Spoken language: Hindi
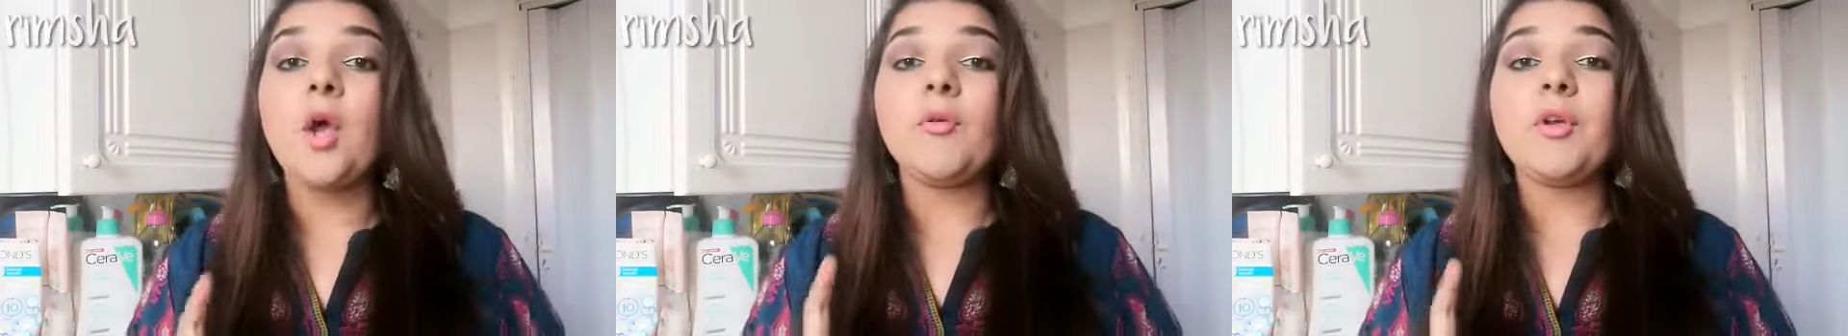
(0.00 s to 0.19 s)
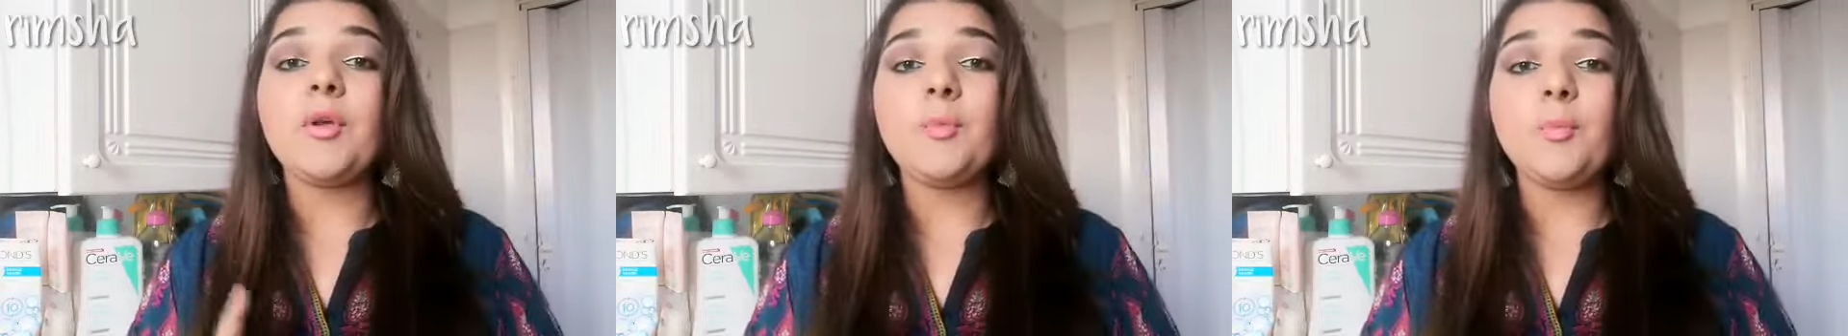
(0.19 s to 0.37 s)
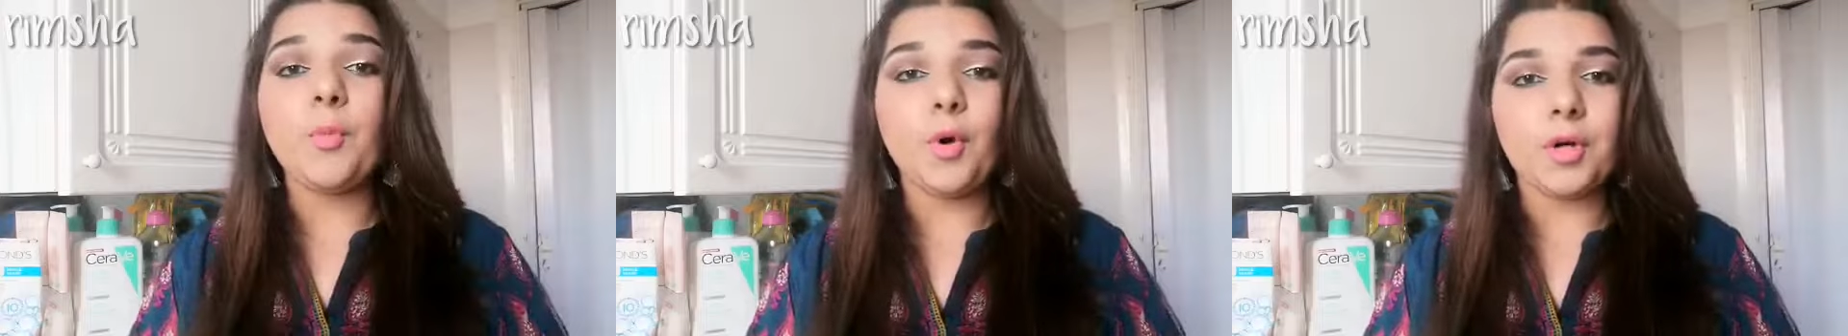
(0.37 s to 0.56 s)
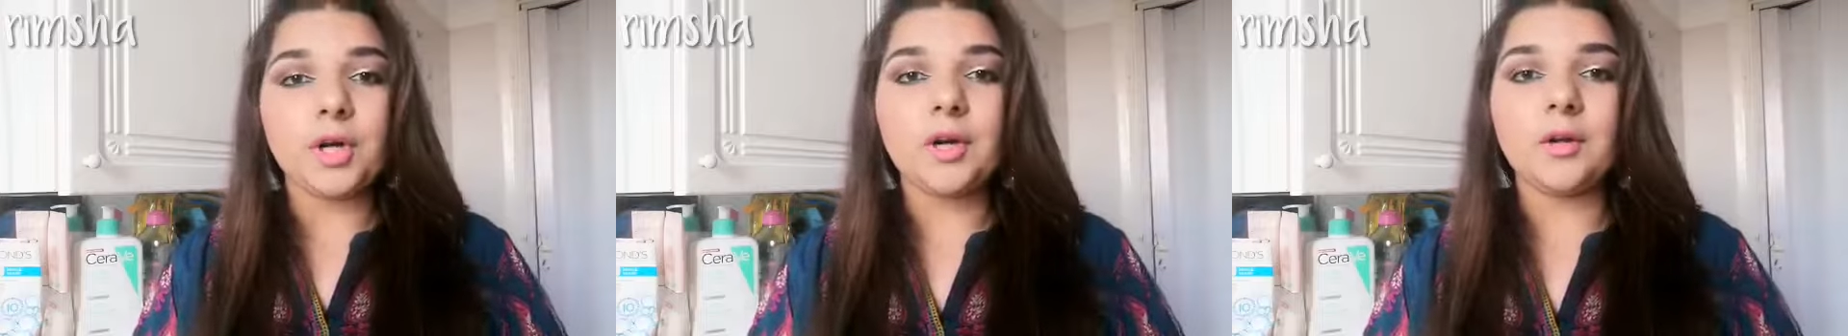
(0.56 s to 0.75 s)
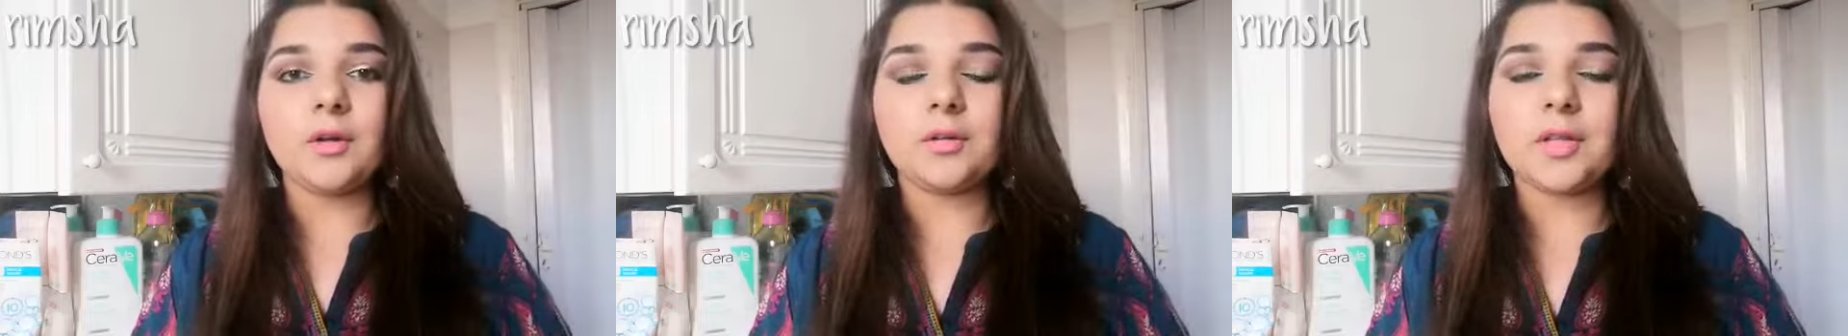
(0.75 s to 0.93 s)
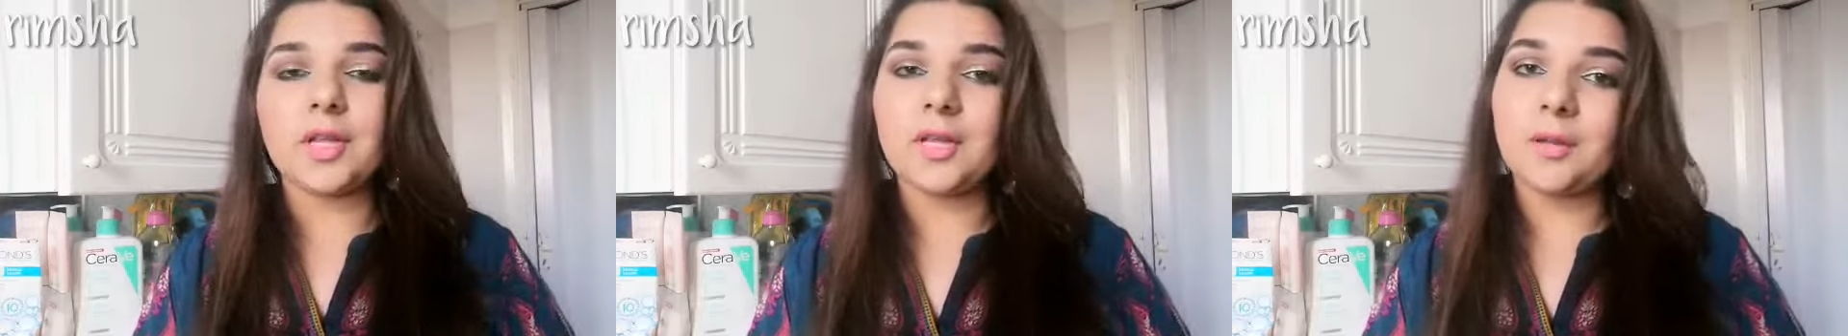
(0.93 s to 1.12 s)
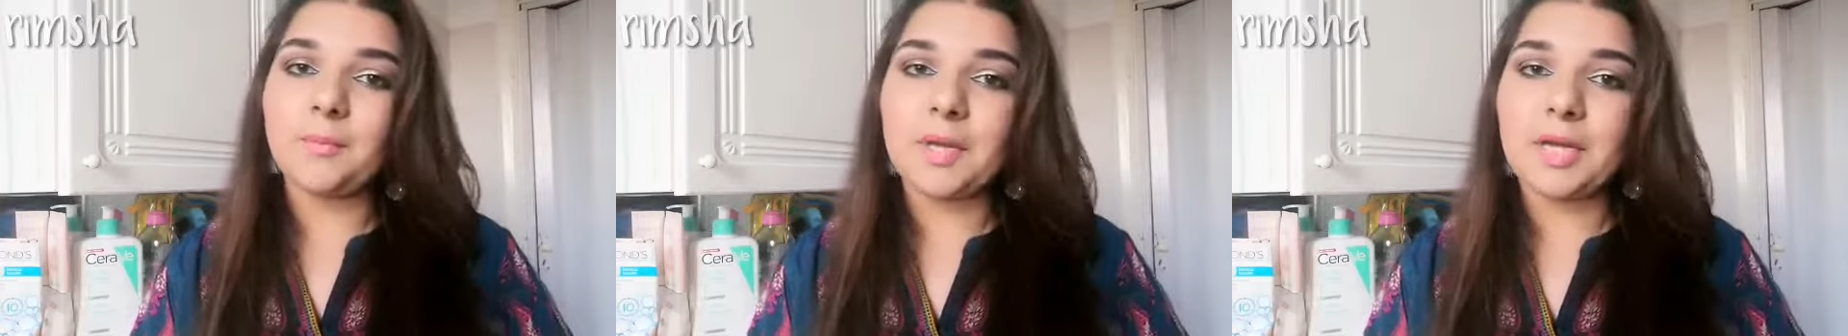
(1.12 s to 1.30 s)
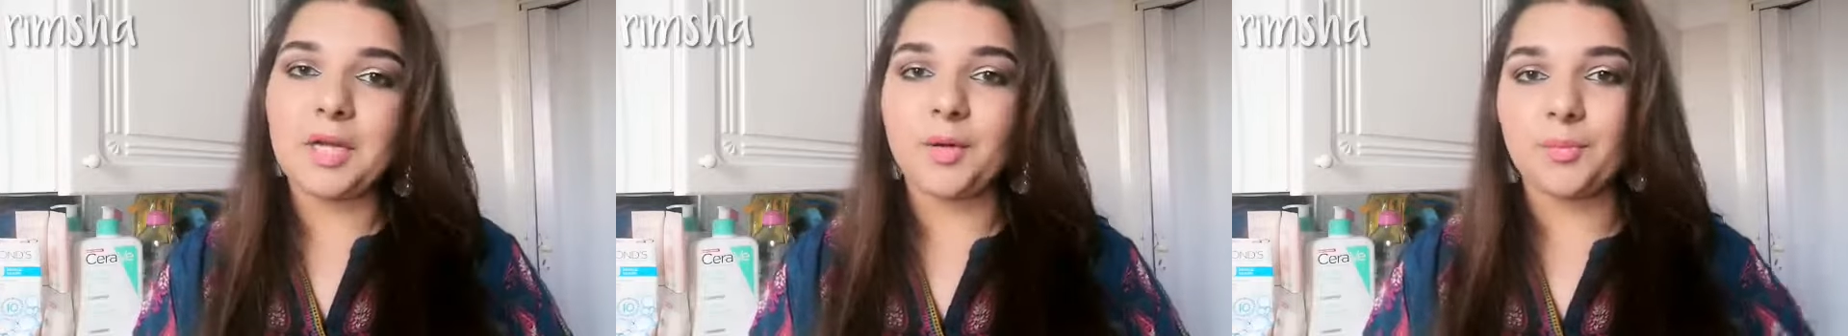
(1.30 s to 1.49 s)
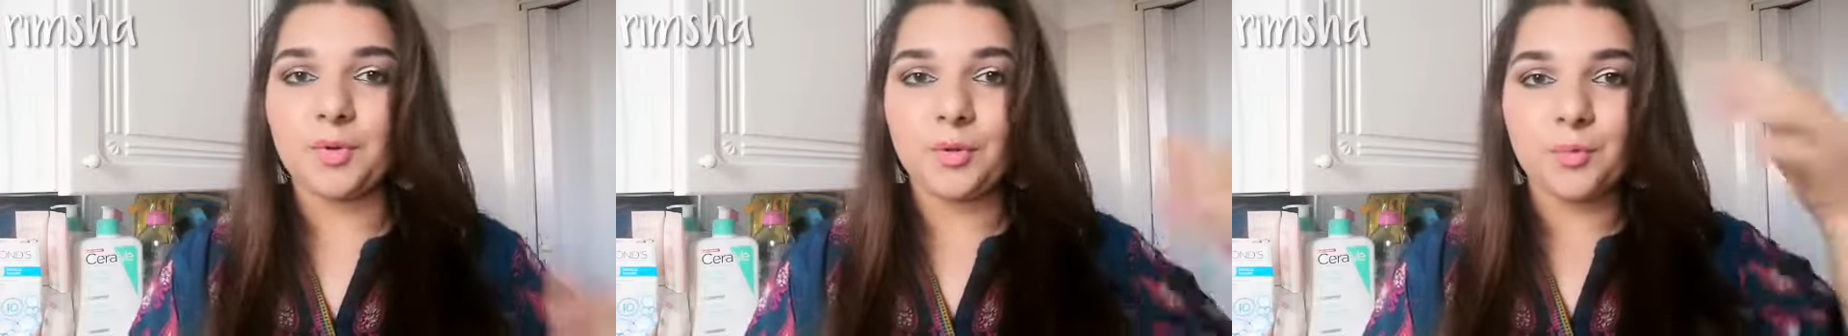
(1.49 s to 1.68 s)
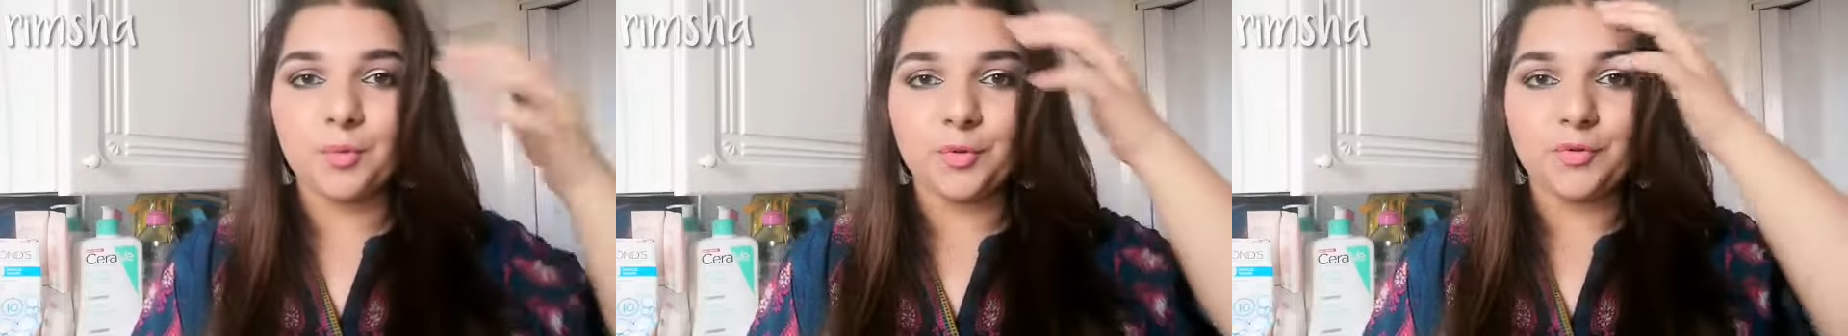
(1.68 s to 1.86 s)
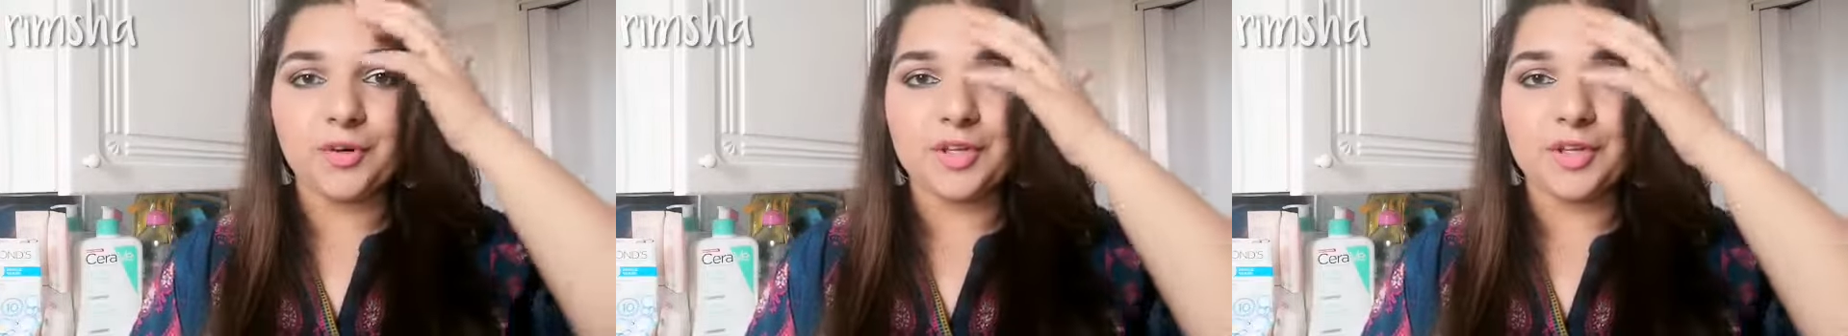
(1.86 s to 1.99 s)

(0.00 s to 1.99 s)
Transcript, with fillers: वो इम्पोर्टेंट होते हैं मेकअप रिमूव